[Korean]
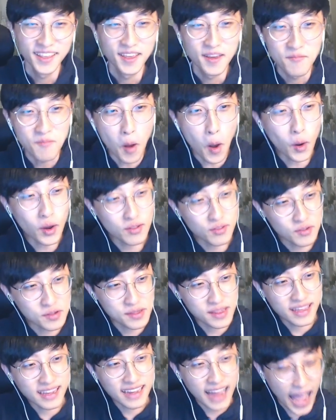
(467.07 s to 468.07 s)
버그일 수도
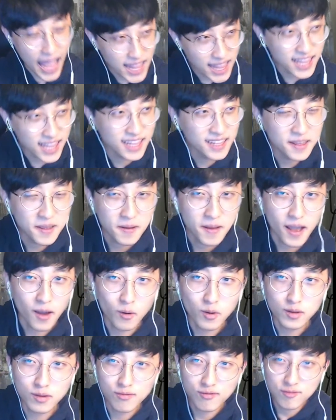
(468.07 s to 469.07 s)
있으니까 하고
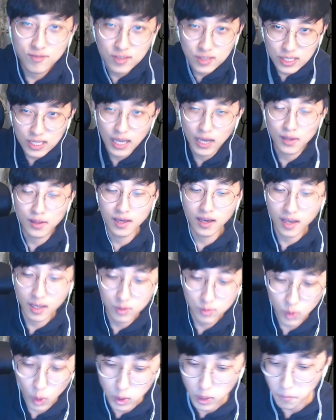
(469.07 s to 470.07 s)
순진하게 생각해서
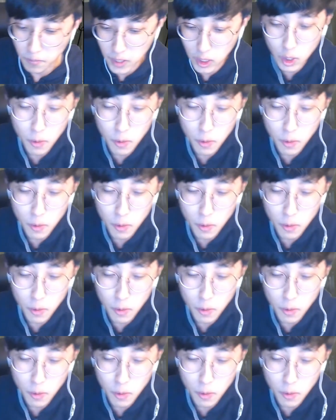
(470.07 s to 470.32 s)
저접 제접해